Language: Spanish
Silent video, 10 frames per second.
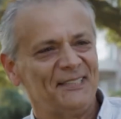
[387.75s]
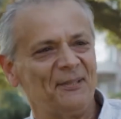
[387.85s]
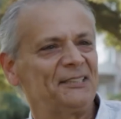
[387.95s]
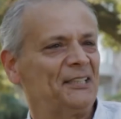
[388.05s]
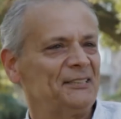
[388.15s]
Y
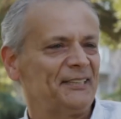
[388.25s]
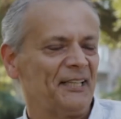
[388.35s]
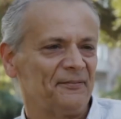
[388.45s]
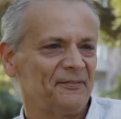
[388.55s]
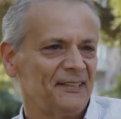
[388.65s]
va a estar el
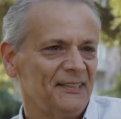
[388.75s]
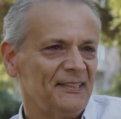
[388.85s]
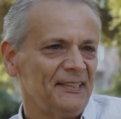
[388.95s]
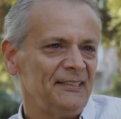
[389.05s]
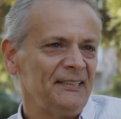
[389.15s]
sheriff.
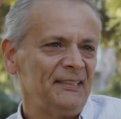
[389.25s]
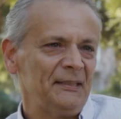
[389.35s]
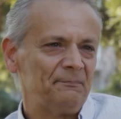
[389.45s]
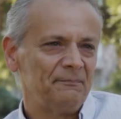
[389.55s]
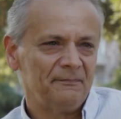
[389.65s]

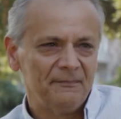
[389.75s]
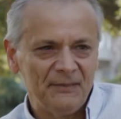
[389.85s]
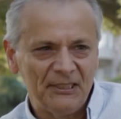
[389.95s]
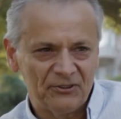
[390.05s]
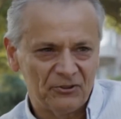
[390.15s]
Y,
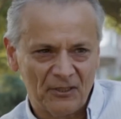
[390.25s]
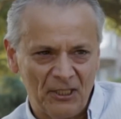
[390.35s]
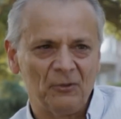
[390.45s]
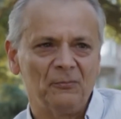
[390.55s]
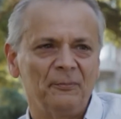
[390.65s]
eso
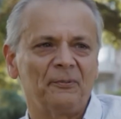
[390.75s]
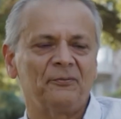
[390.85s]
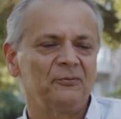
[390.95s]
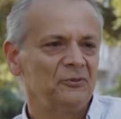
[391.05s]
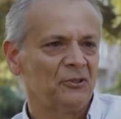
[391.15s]
caló muy
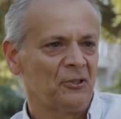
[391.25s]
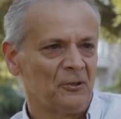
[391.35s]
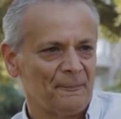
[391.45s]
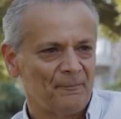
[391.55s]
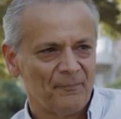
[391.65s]
profundo,